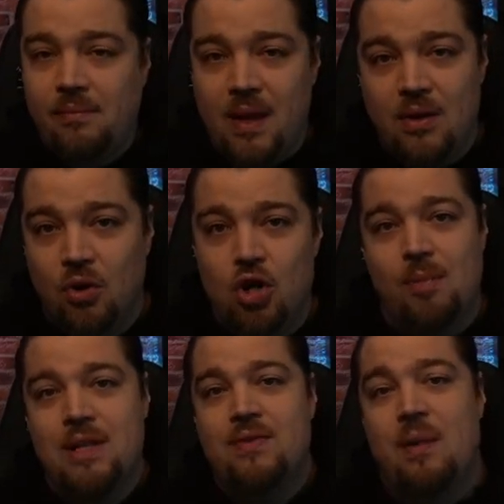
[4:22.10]

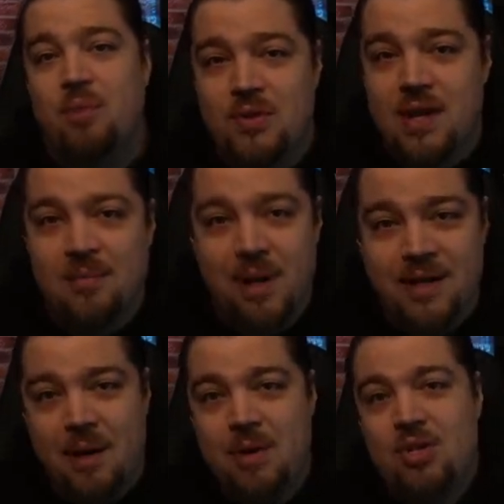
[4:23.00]
0,2% mehr
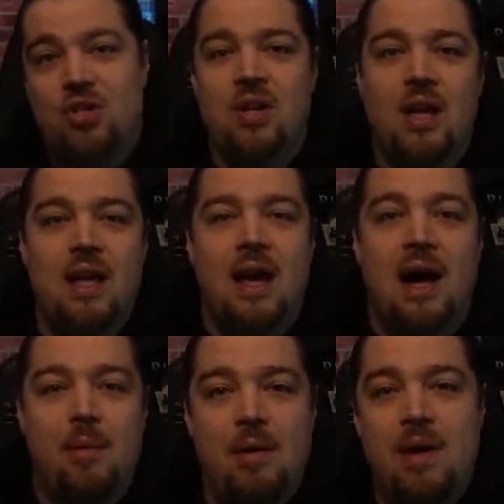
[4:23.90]
Damage,
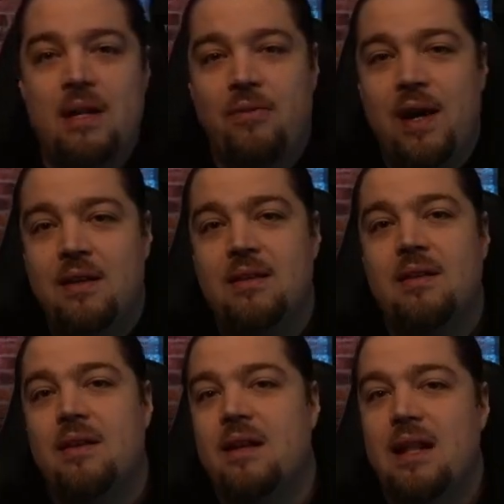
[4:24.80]
aber im Endeffekt
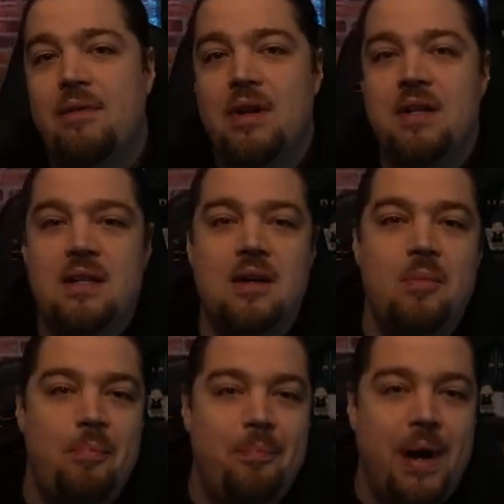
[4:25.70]
levelt ihr
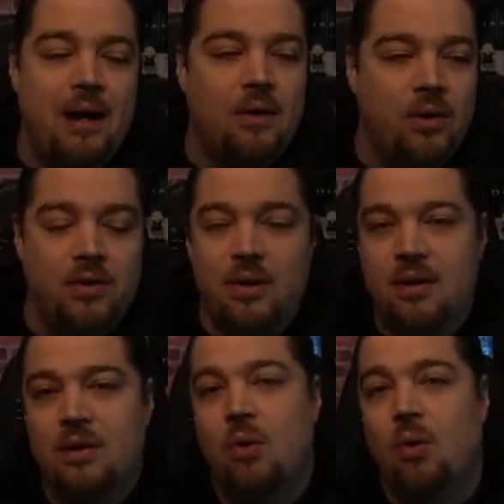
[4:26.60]
Paragon
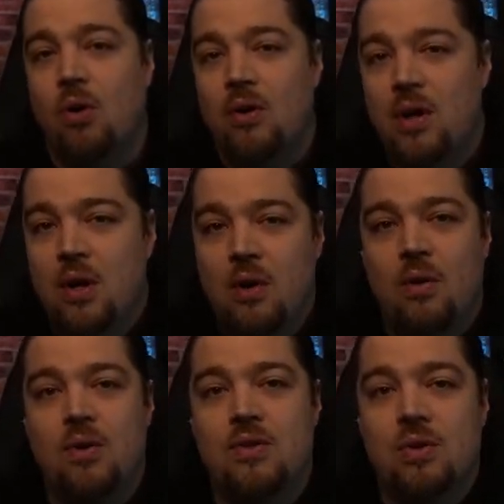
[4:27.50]
hoch.
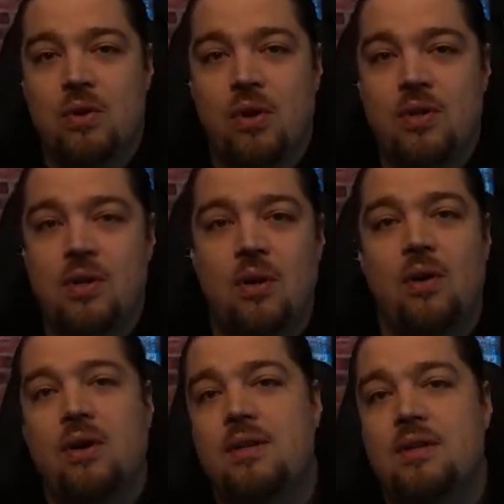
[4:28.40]
Und so könnt ihr
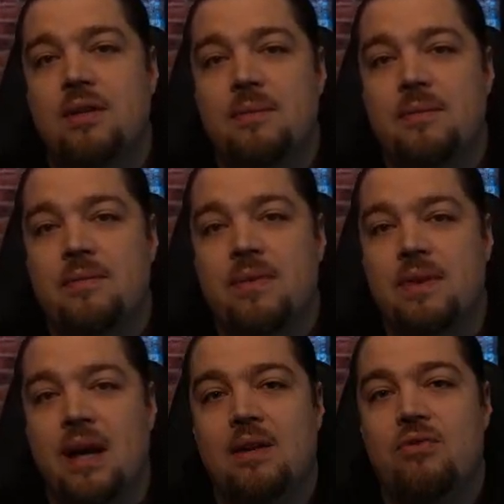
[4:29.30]
euch
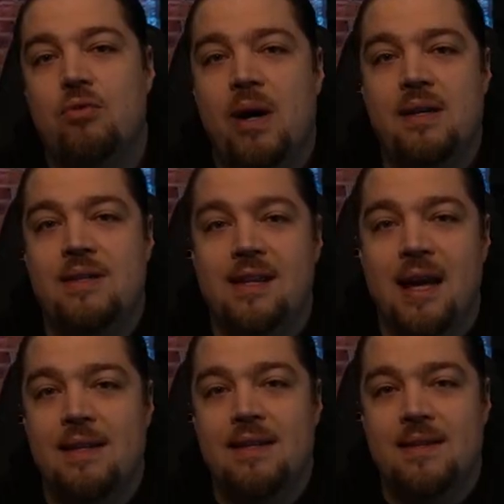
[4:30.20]
dann über diese
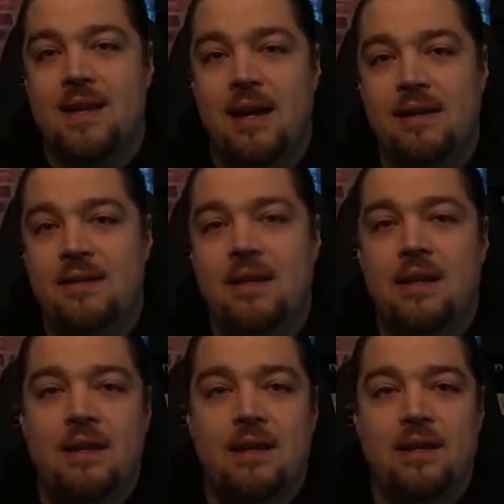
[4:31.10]
ganze Zeit
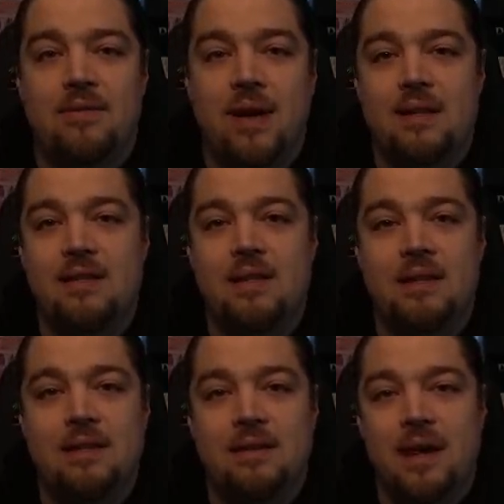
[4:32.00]

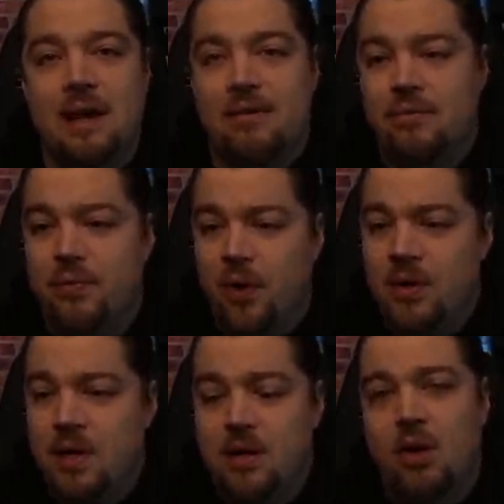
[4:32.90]
quasi ja,
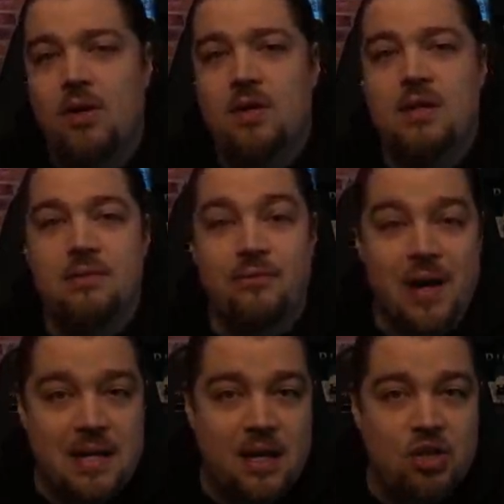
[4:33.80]
von den Leuten, die
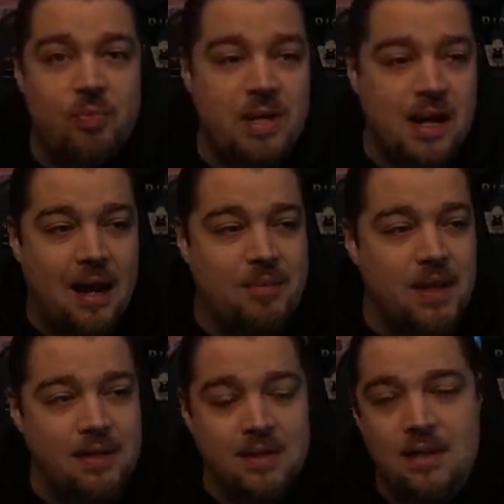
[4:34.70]
weniger spielen,
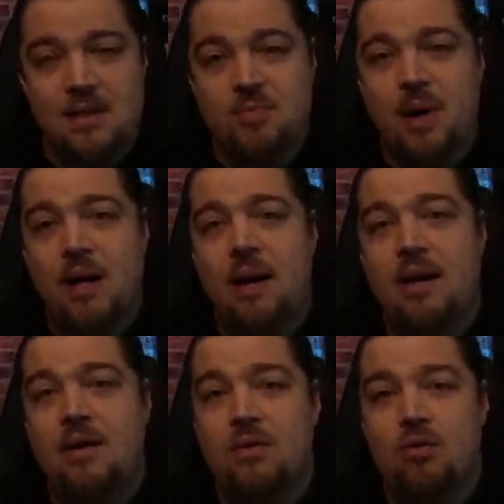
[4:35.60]
absetzen. Das ist
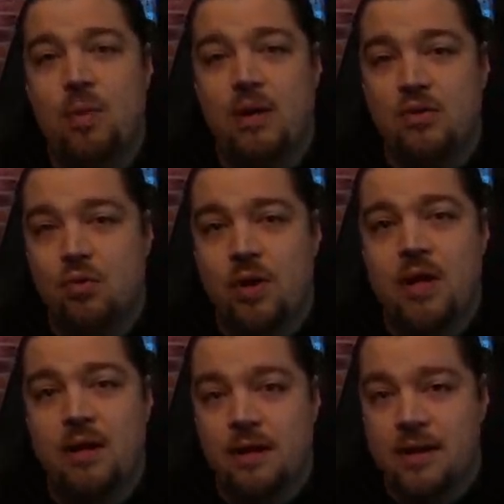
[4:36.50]
bei Uber
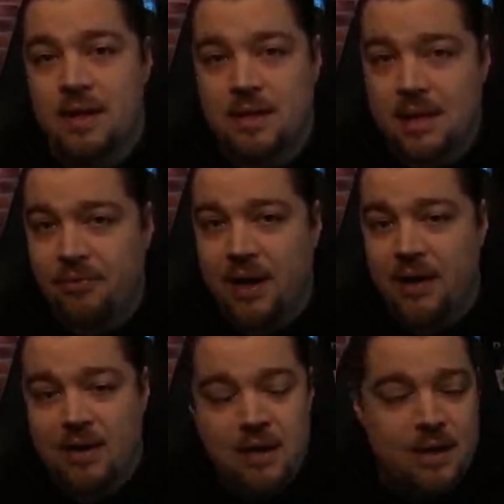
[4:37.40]
Duriel nicht der
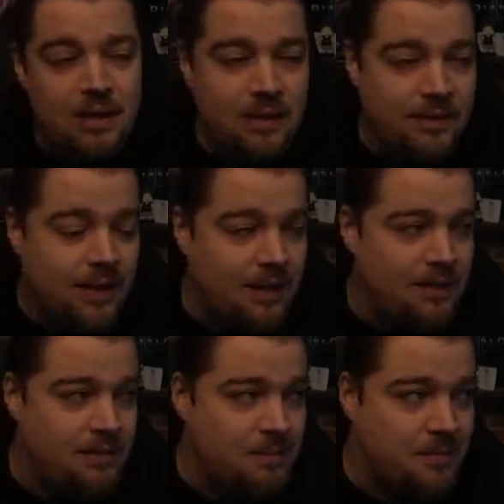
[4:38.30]
Fall. Denn